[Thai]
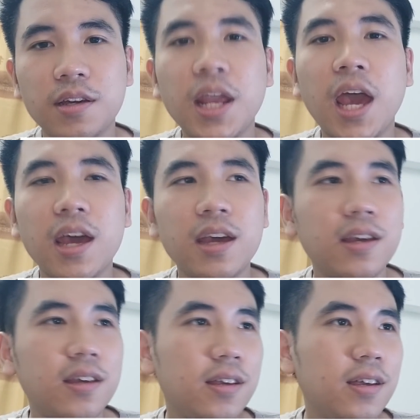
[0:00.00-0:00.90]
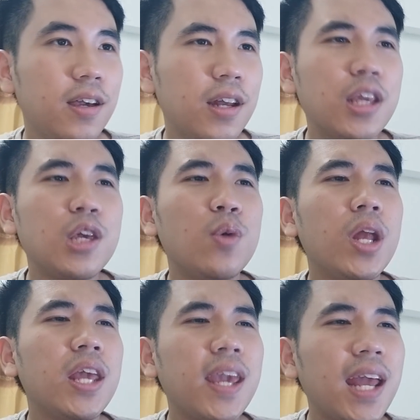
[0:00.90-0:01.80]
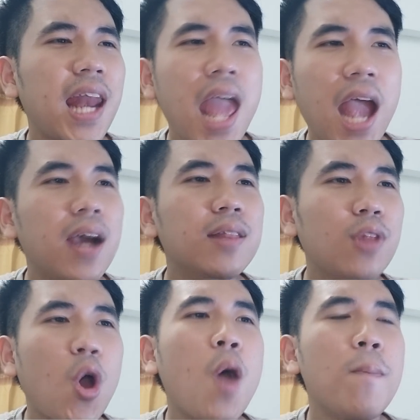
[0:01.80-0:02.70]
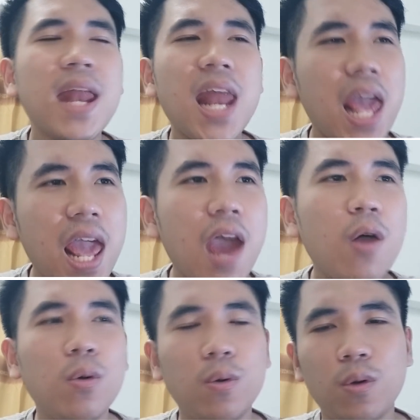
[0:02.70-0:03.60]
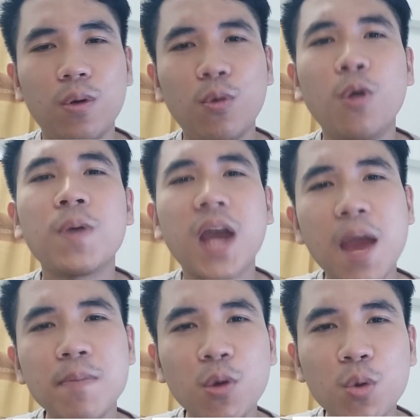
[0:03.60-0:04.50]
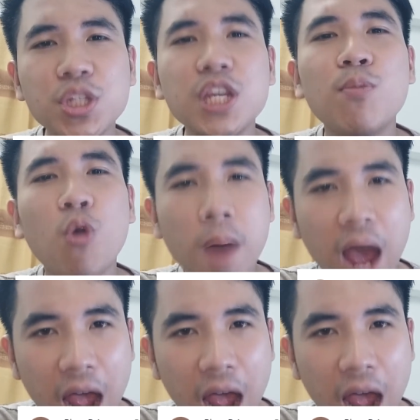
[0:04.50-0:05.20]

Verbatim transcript: เนี่ย ใน Q&A แรกก็ตอบไปแล้ว ผมคามิโอชิโมบา